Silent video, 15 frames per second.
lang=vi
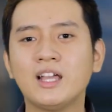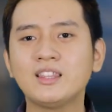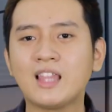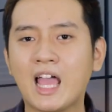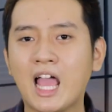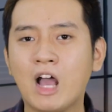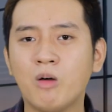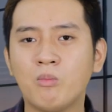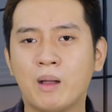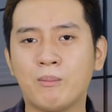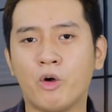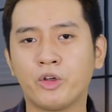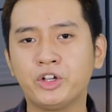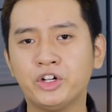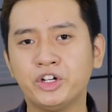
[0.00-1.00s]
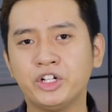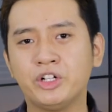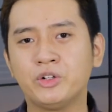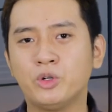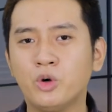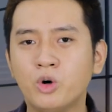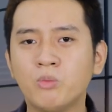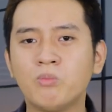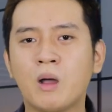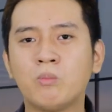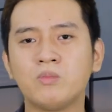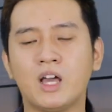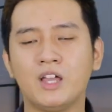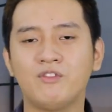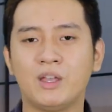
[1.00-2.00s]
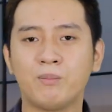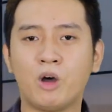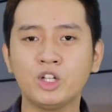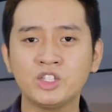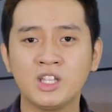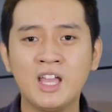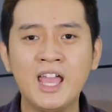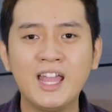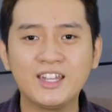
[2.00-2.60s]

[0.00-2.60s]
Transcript: thể thao mà mọi người luôn mong đợi về Bosch,